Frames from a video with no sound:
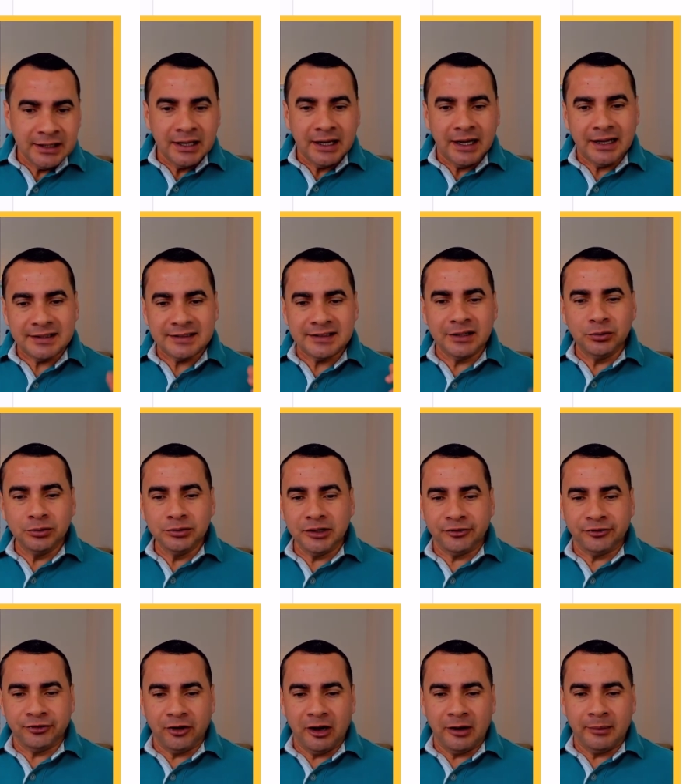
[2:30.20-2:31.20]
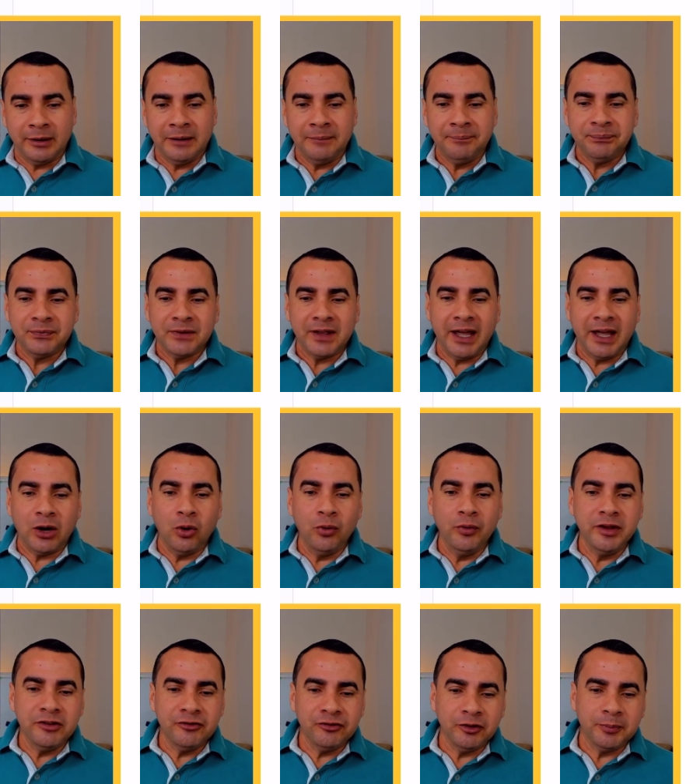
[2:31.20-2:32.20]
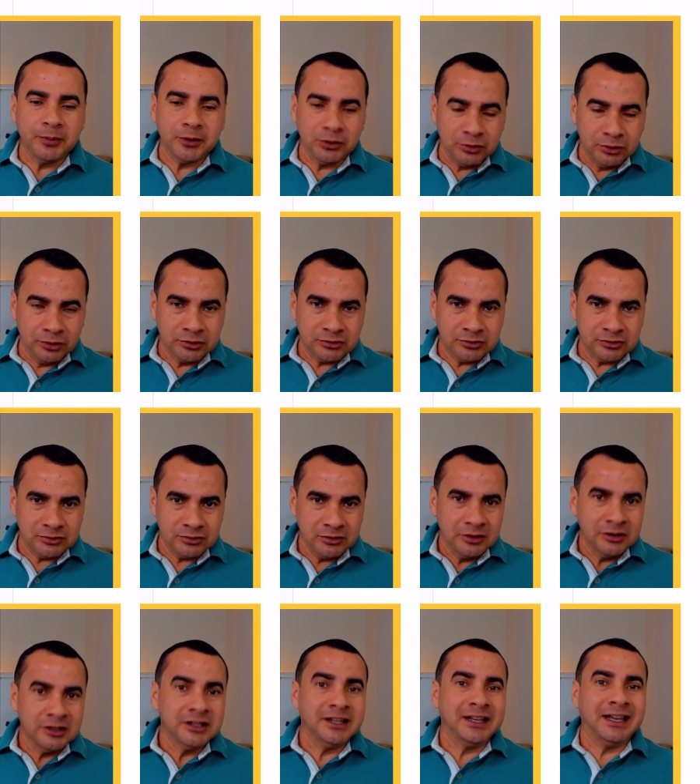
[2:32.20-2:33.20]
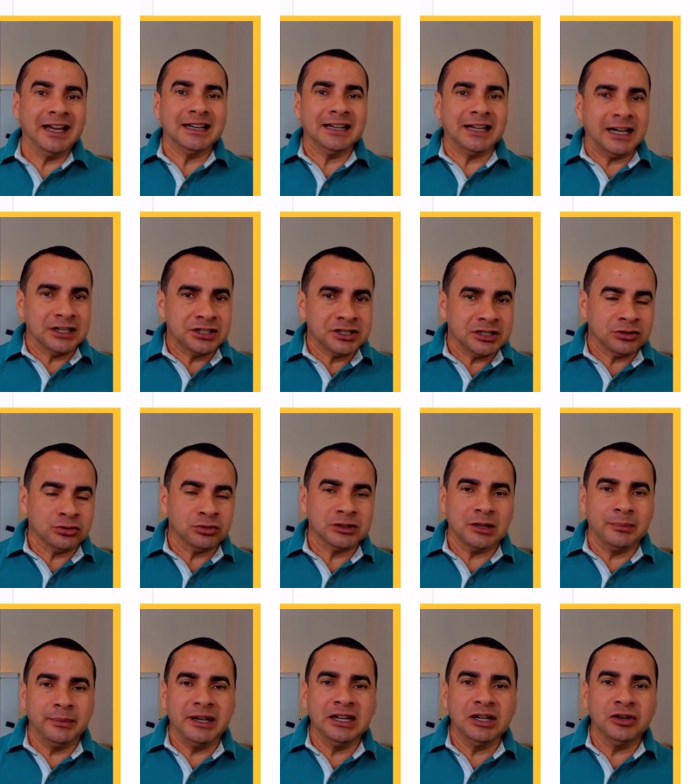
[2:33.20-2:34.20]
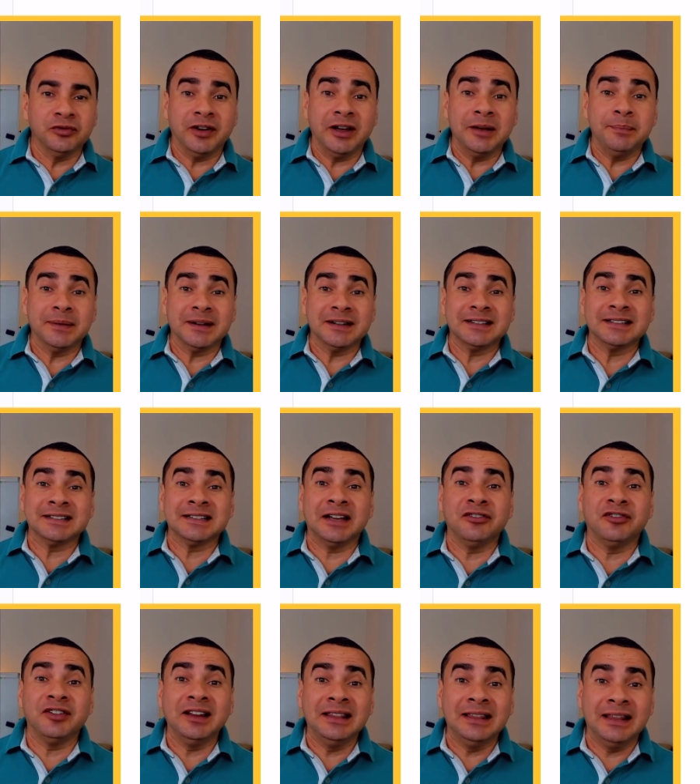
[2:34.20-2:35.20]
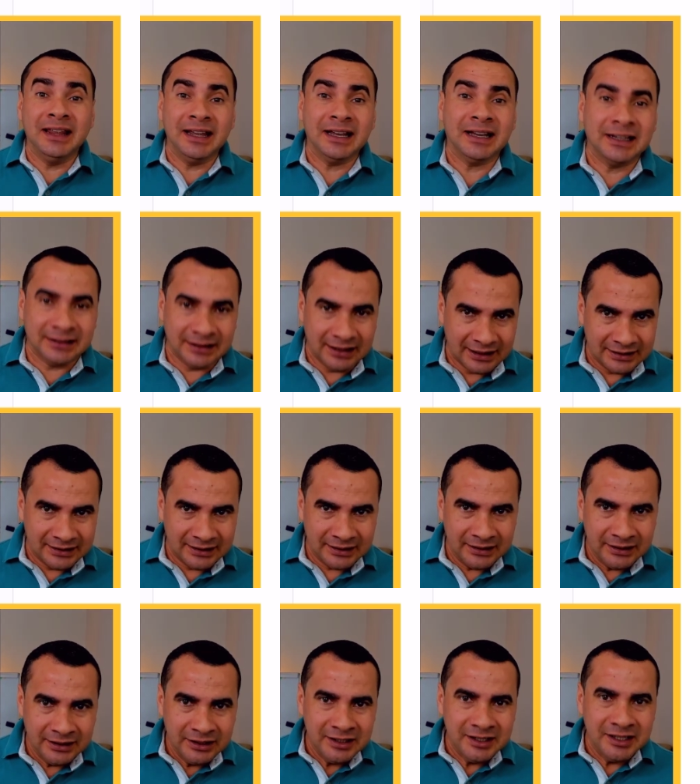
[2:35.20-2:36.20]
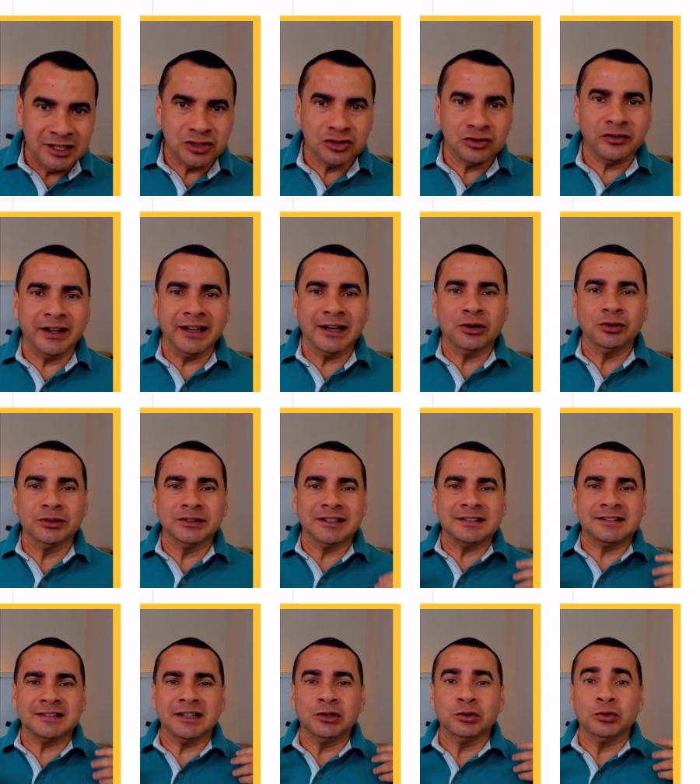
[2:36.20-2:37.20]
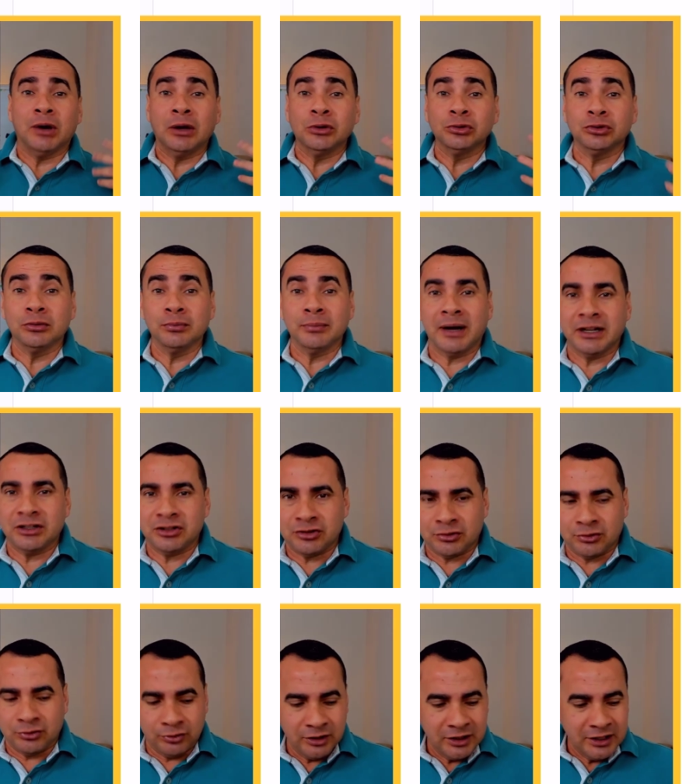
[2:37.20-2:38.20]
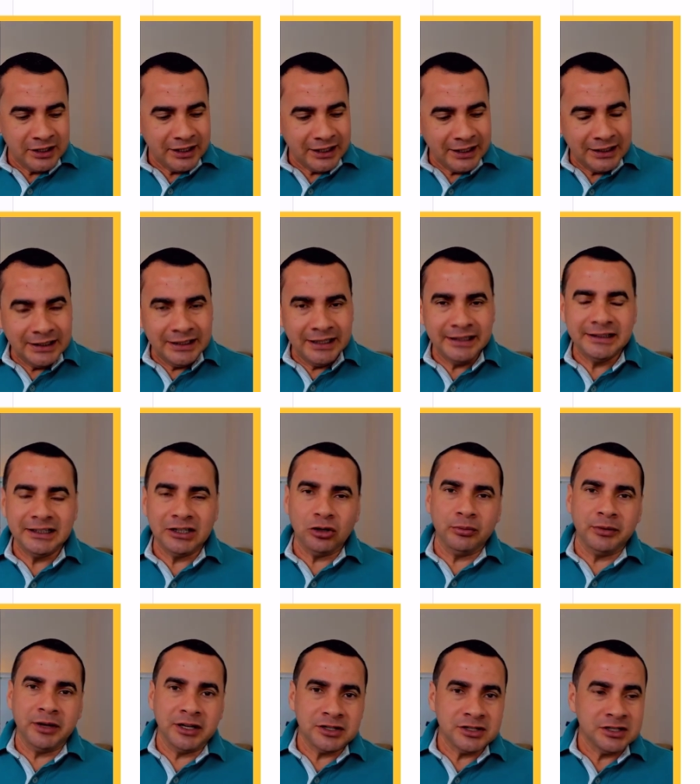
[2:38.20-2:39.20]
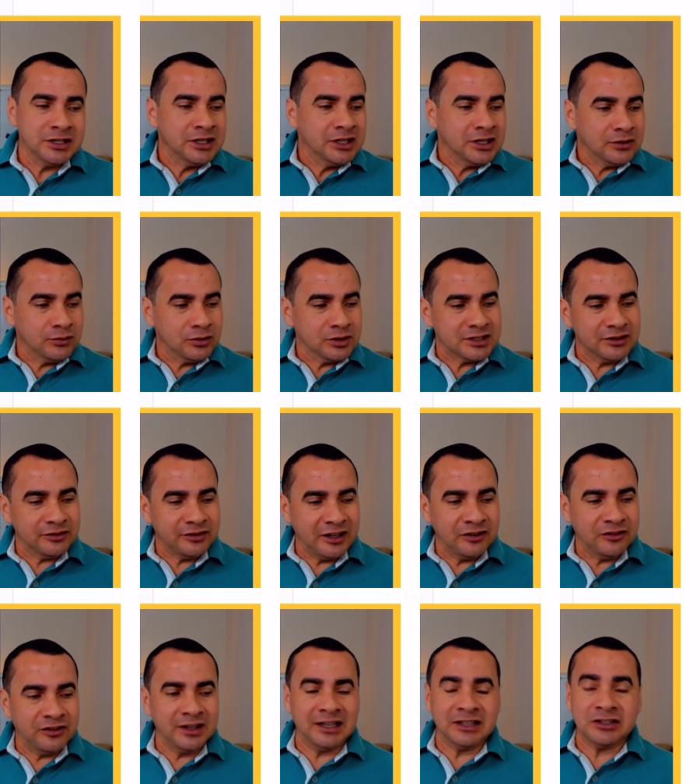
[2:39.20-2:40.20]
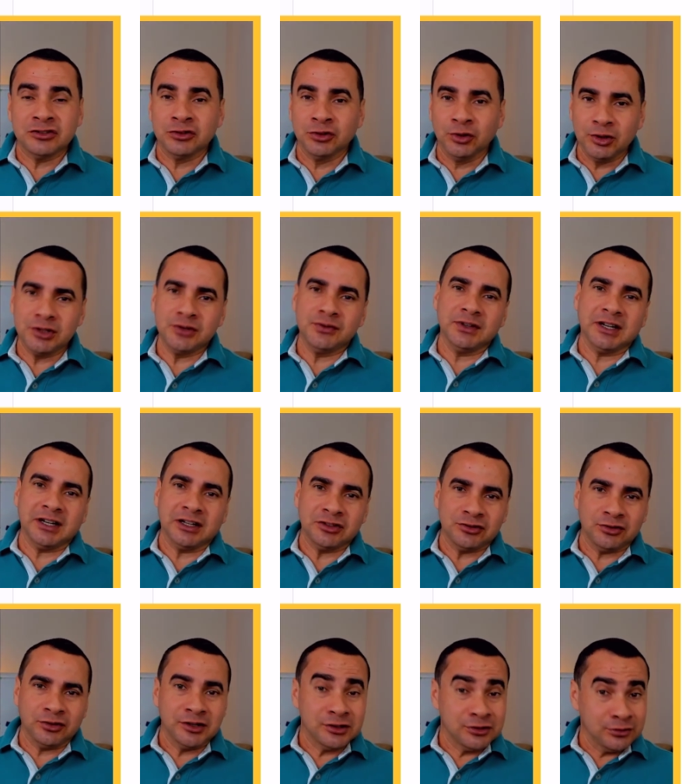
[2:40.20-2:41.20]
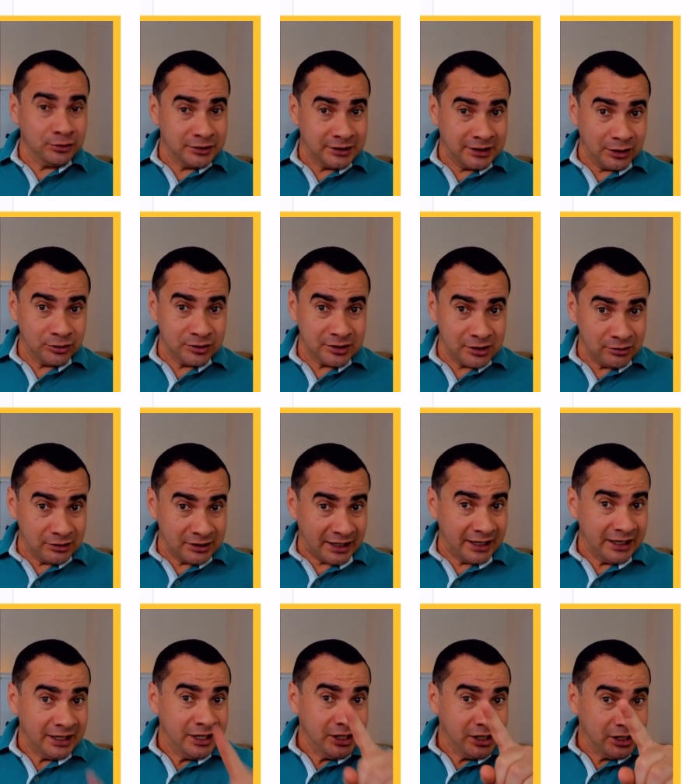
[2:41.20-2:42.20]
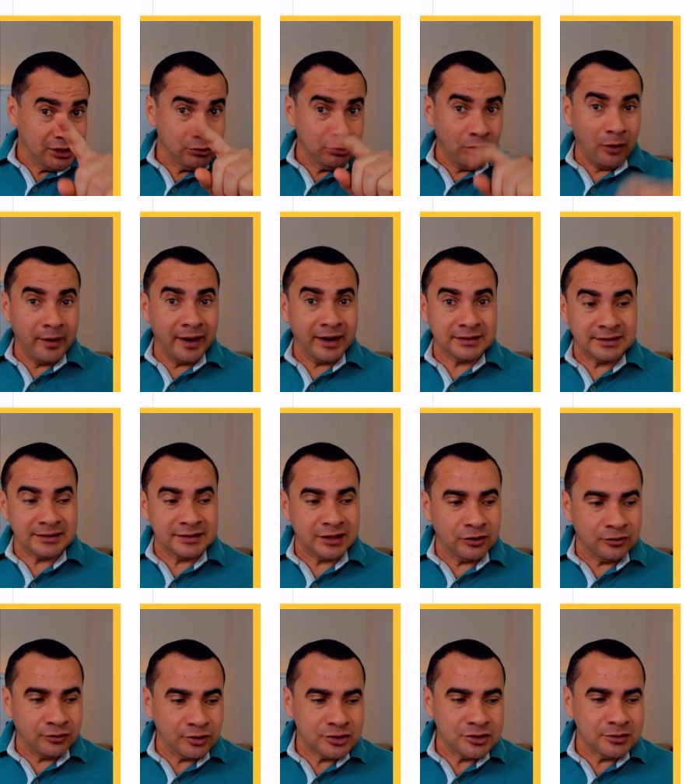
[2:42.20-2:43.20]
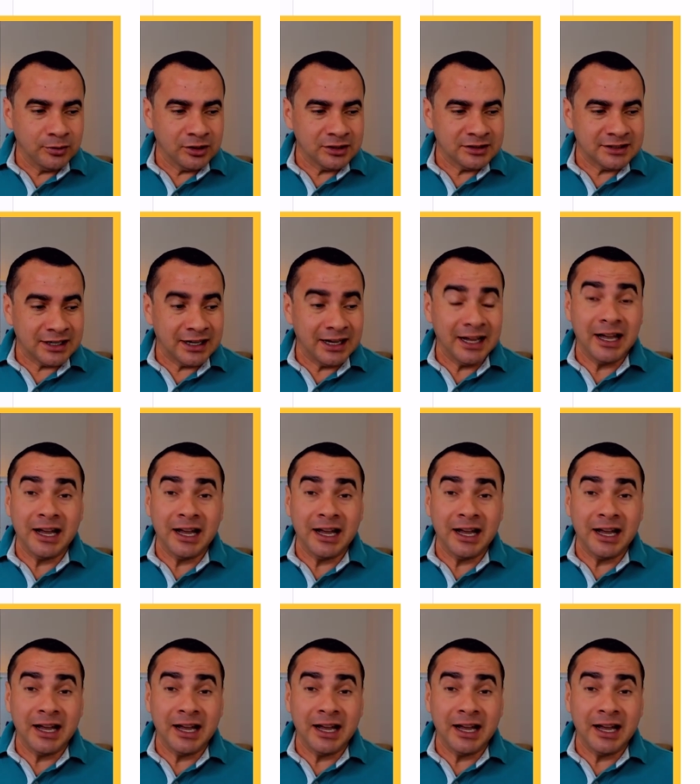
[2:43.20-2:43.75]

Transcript: A segunda forma é com infoprodutos. E relaxa, tu também não vai precisar vender nada. Isso vai acontecer no automático e literalmente você vai ver as notificações no teu celular, igual essas que eu vou te mostrar